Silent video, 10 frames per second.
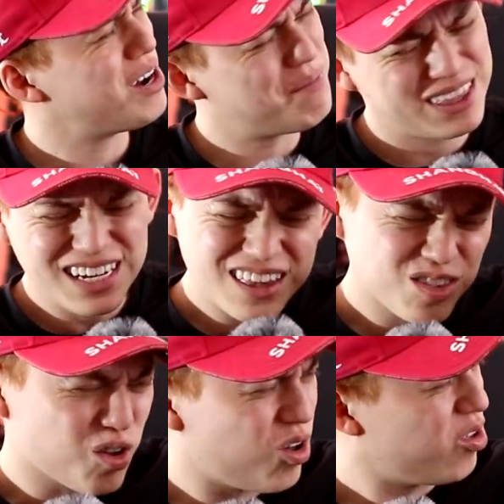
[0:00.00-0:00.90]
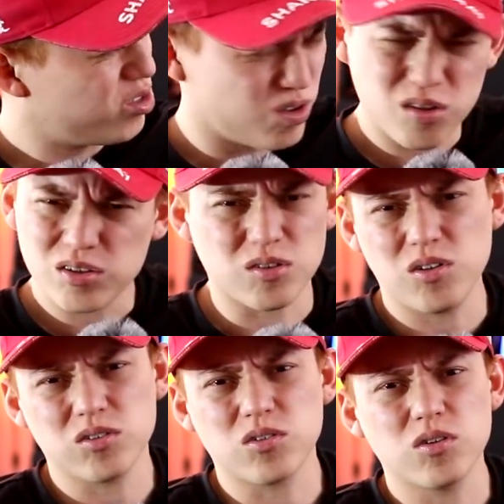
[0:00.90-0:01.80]
le metían todo, todo,
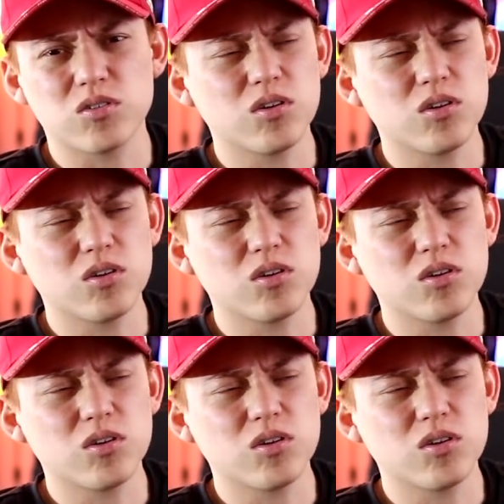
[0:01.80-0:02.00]
todo, todo,